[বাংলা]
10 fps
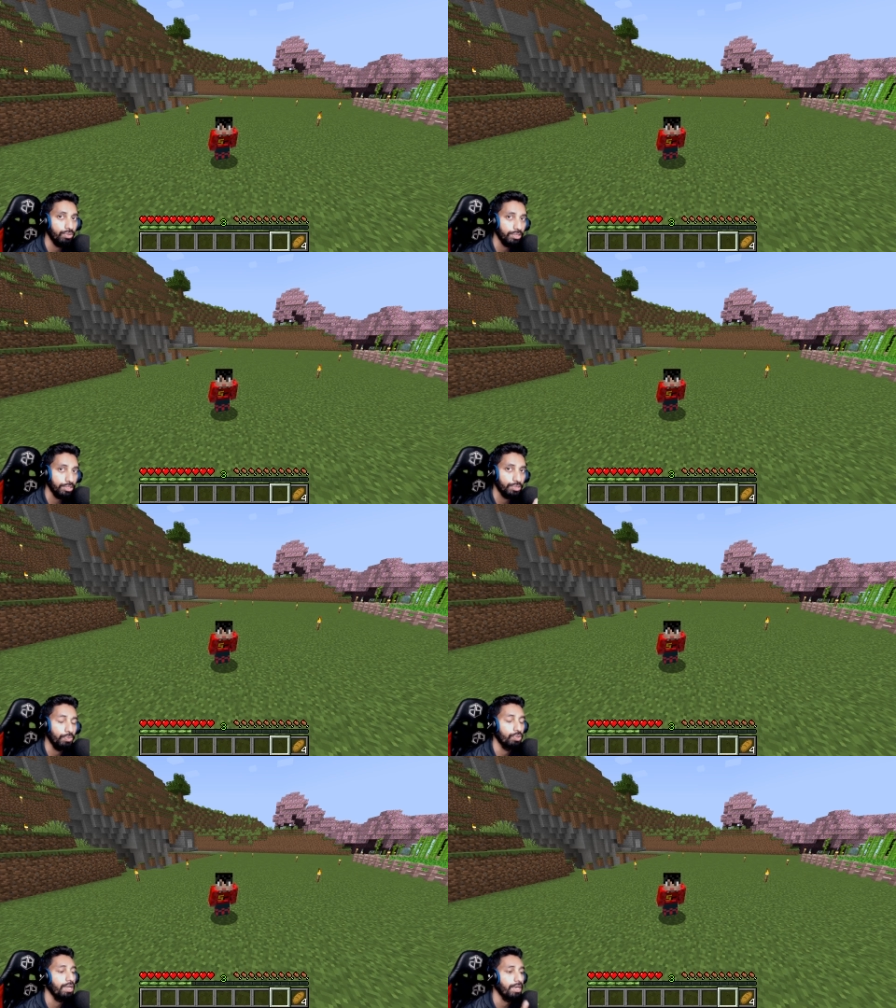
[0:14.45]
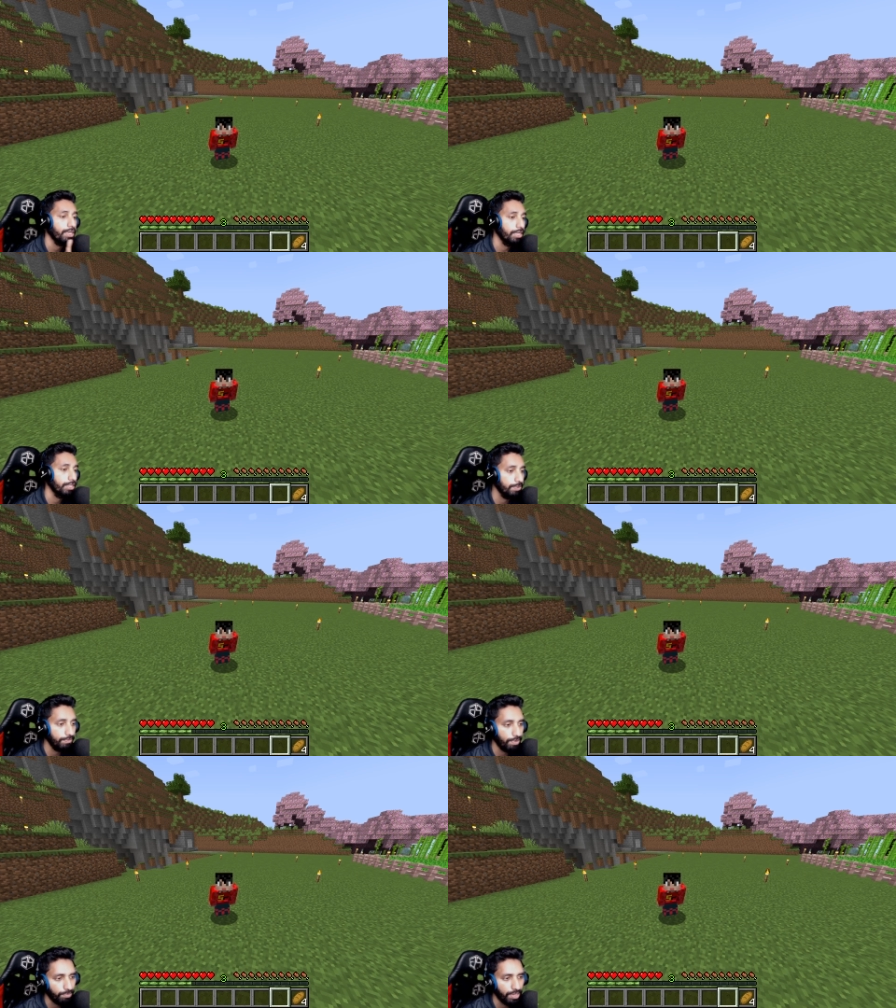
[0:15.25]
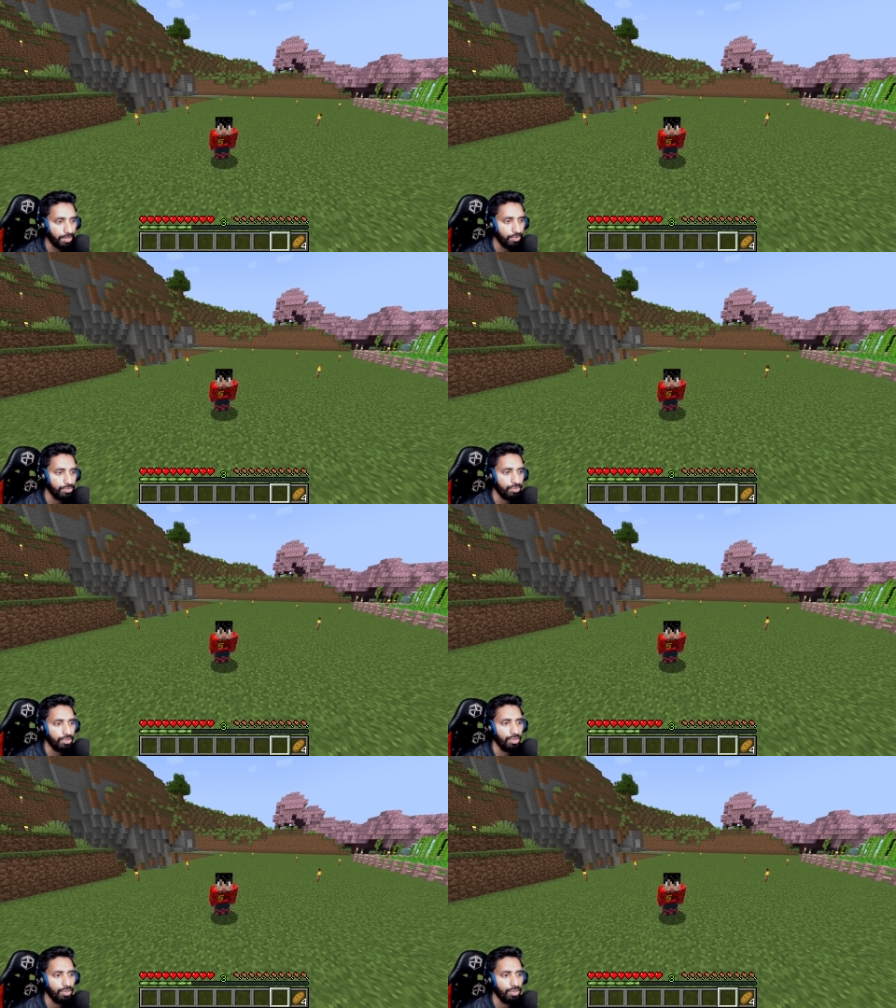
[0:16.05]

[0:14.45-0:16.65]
স্পোনার একটা এক্সপি ফার্ম বানাও এই জন্য